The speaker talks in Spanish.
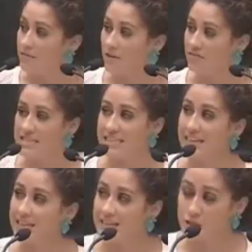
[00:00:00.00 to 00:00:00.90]
fraude
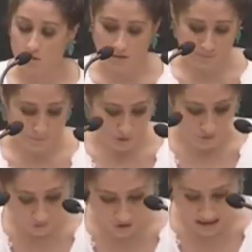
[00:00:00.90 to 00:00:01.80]
fiscal es una
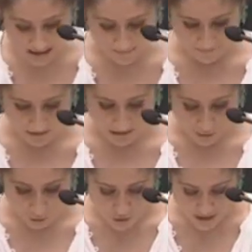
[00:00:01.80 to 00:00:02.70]
profunda
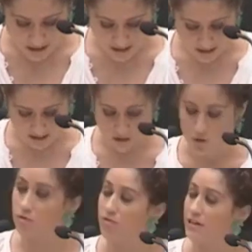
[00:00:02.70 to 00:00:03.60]
injusticia
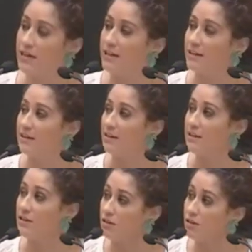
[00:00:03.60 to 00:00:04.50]
social
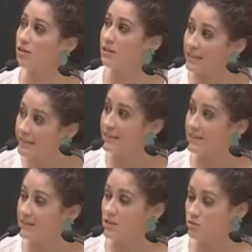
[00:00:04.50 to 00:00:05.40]
y yo creo que
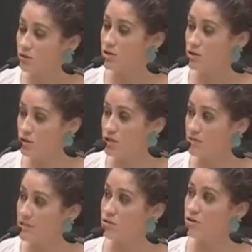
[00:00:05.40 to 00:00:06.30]
aquí es uno de esos
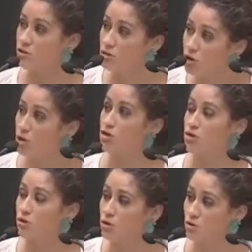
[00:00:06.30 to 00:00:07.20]
temas donde
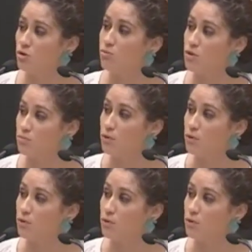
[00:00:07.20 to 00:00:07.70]
todos los grupos